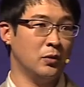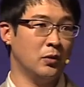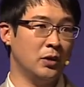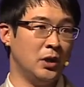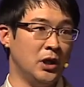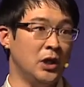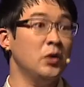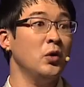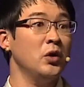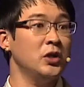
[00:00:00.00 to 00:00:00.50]
올해
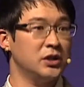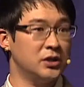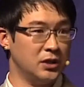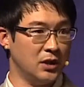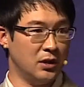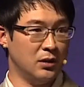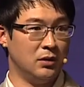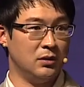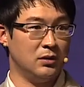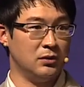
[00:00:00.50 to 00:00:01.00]

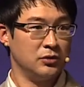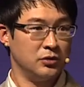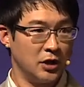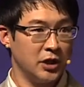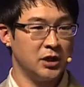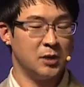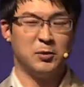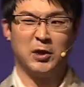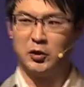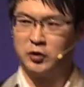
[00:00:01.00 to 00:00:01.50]
일요일이시네요.
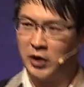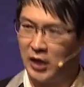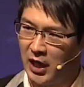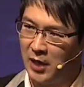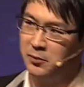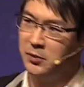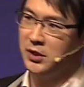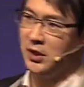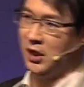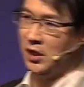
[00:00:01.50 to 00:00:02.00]
축하드립니다. 제가
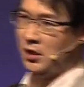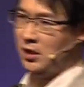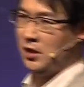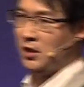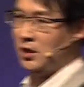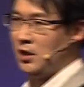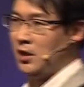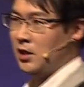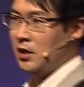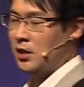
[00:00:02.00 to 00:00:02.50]
갑니다.
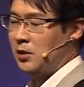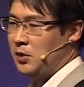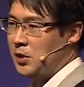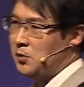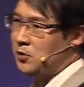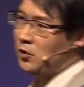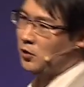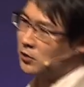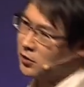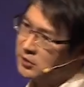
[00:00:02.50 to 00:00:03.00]
그럼
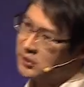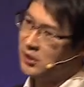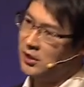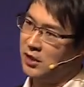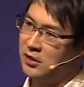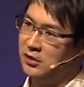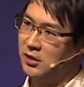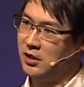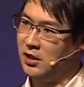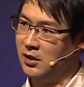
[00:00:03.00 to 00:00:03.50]
이분은 어떤
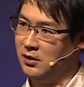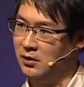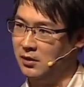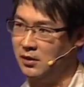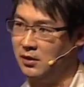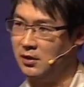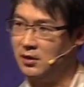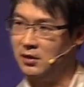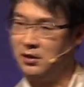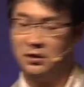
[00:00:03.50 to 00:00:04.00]
생각이 들까요?